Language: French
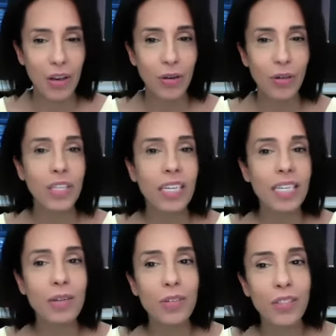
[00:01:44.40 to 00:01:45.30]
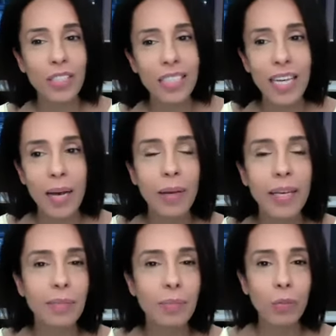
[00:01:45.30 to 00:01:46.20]
Recherchez au quotidien un
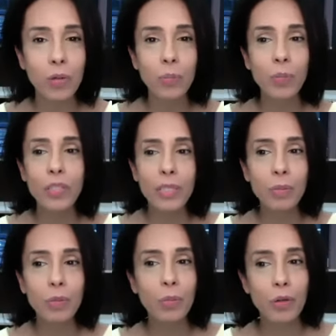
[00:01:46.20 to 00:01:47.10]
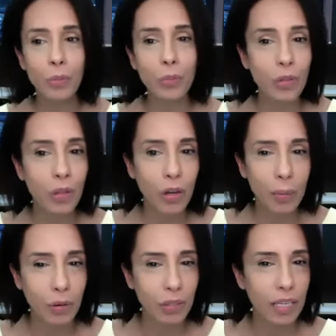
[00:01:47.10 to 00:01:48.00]
maximum de petits moments de bonheur et
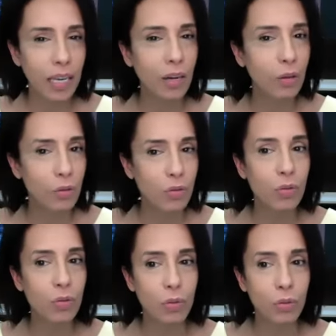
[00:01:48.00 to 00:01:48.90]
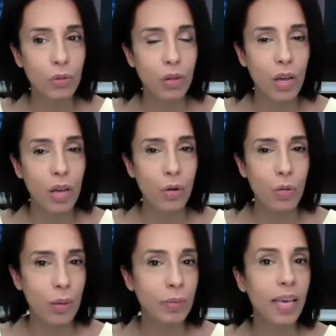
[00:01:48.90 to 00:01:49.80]
prenez quelques secondes ou
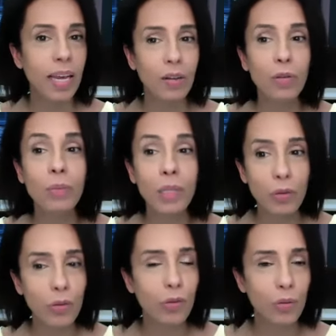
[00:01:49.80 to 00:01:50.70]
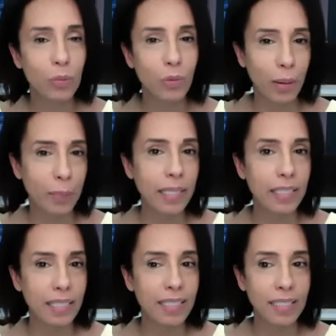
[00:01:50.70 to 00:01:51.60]
même quelques minutes pour
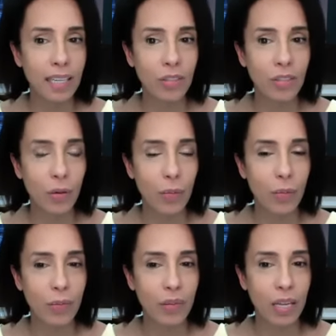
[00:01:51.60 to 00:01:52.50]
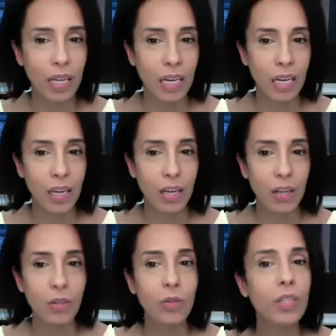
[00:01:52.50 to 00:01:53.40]
apprécier ces instants.
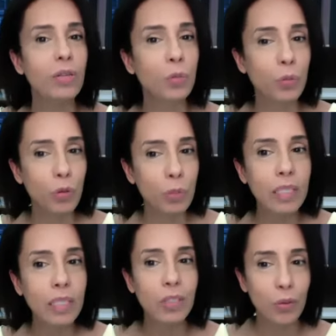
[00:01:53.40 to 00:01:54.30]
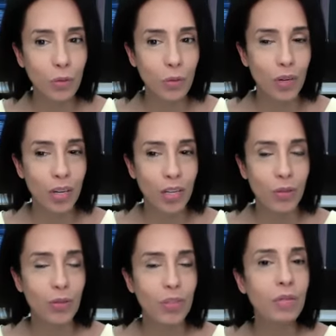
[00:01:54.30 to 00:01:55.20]
Donnez-vous pour mission
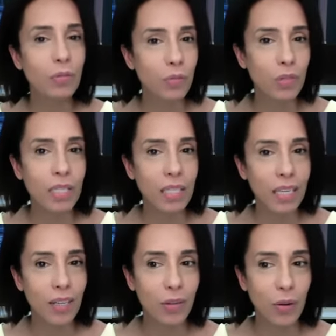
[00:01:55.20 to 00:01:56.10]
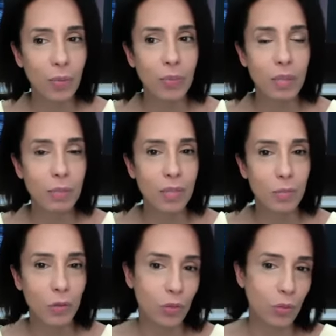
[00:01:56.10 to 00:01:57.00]
de diffuser de
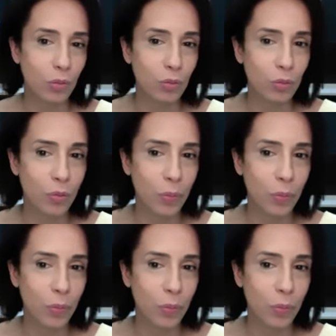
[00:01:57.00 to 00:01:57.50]
l'optimisme autour de vous.